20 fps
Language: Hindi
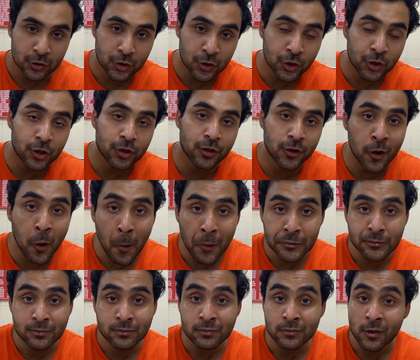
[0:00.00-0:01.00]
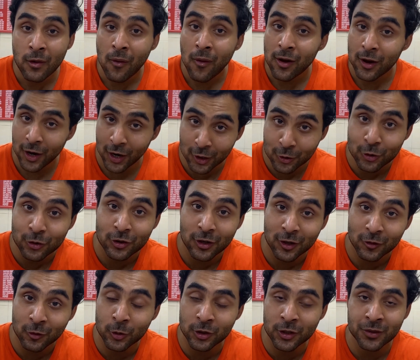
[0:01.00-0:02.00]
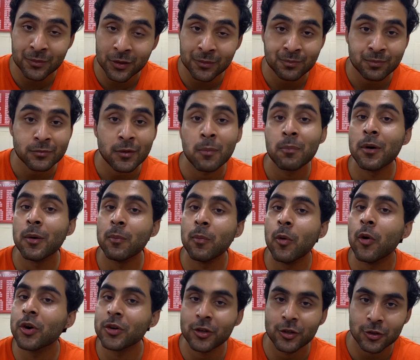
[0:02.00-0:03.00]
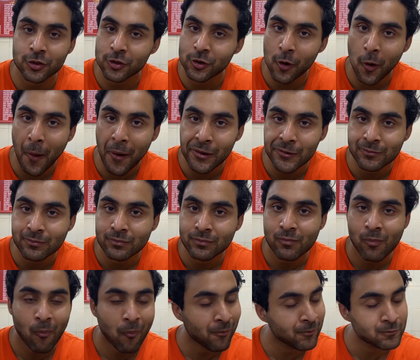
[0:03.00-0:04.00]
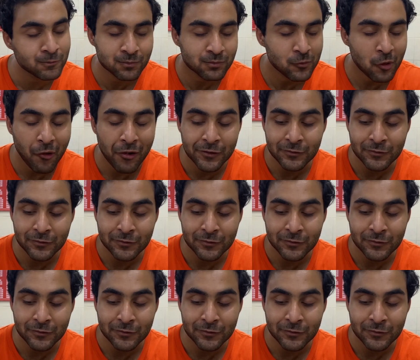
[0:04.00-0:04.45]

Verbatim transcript: सीरियसली है तो सादी भोजन और बहुत टेस्टी है हम्म।